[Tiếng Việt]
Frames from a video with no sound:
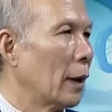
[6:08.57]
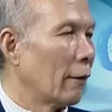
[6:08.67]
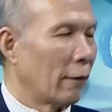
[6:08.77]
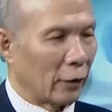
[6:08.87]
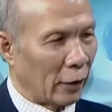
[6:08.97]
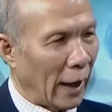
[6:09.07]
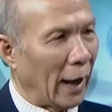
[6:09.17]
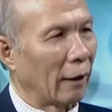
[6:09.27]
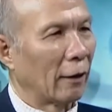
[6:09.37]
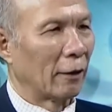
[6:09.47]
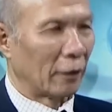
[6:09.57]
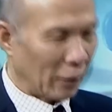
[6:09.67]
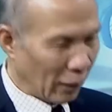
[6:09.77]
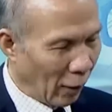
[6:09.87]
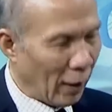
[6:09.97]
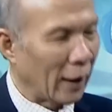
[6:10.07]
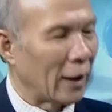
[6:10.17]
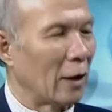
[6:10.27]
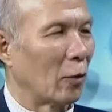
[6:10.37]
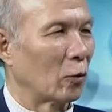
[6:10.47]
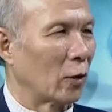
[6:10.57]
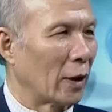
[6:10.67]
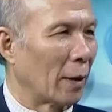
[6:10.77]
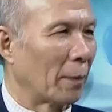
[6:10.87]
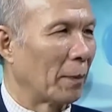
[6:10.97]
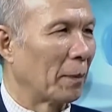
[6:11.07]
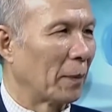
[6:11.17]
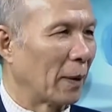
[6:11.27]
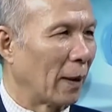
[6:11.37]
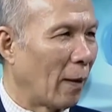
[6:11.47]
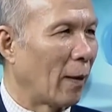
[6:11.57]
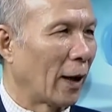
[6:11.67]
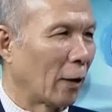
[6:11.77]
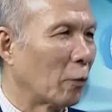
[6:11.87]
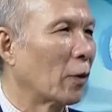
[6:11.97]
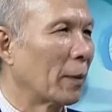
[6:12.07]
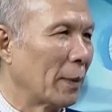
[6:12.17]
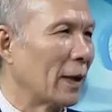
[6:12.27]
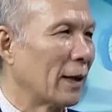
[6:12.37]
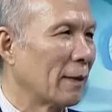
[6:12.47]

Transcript: Đó. Và rõ ràng đó là cái điều doanh nghiệp lo là cũng hợp lý.